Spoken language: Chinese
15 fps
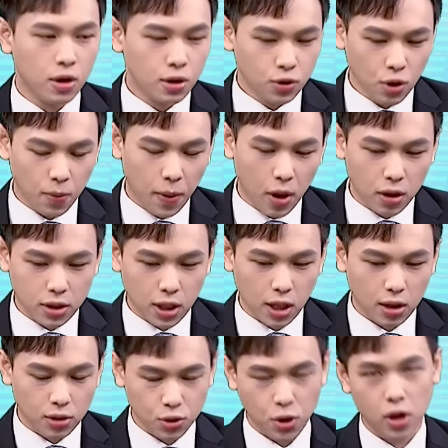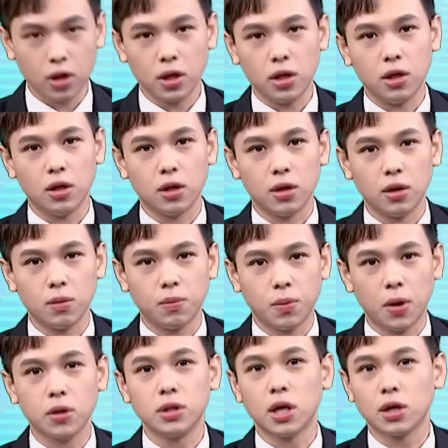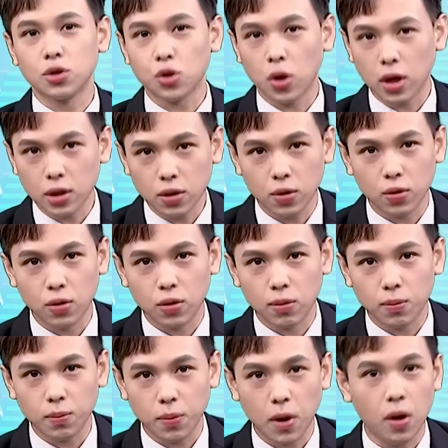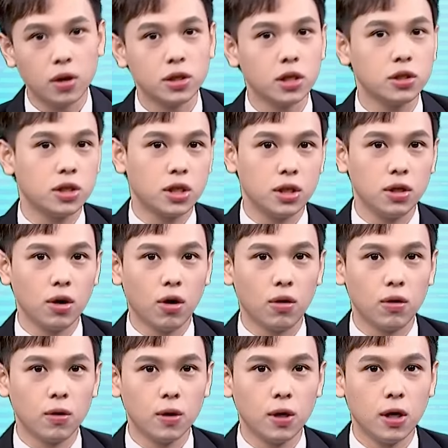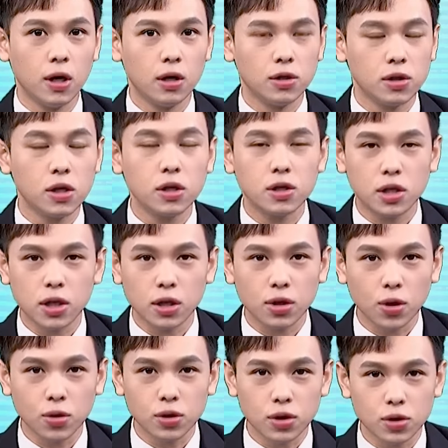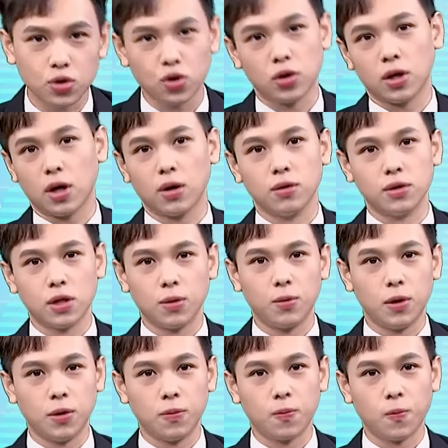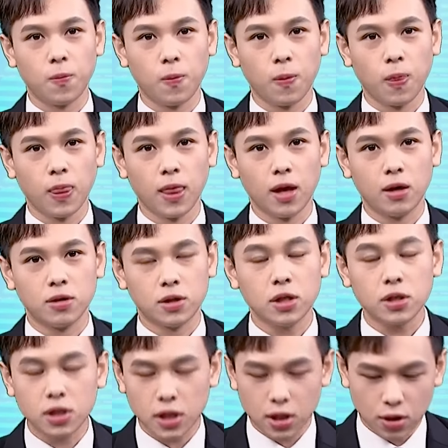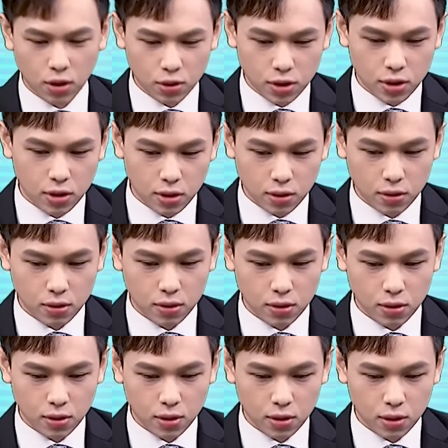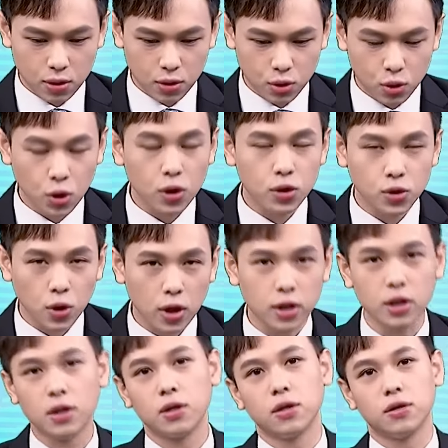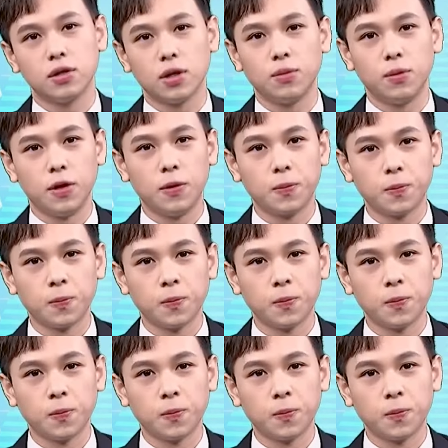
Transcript: 所以，包含像创意，包含像川湖，包含像旗红，这些都是最好的证明，这些都是最专业的证明。